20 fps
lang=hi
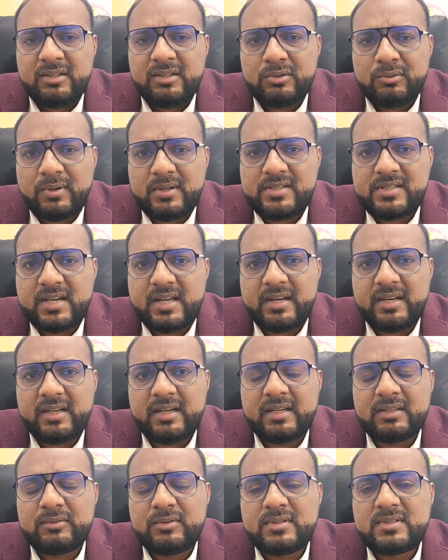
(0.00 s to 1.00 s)
तो अच्छा
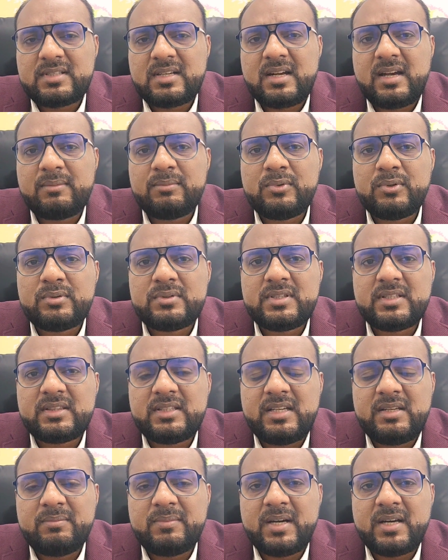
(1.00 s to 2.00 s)
रहेगा तो इस तरह आप दो से
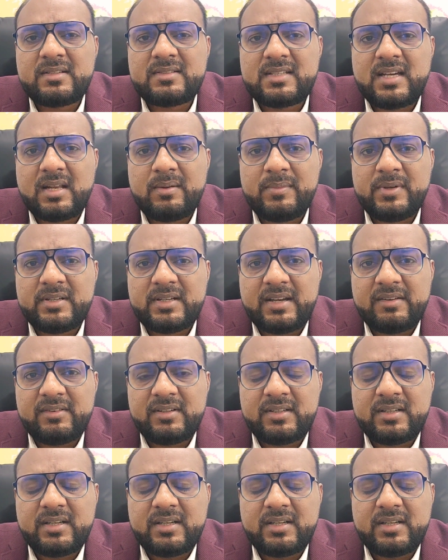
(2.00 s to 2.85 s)
तीन बार साल में ट्रैवल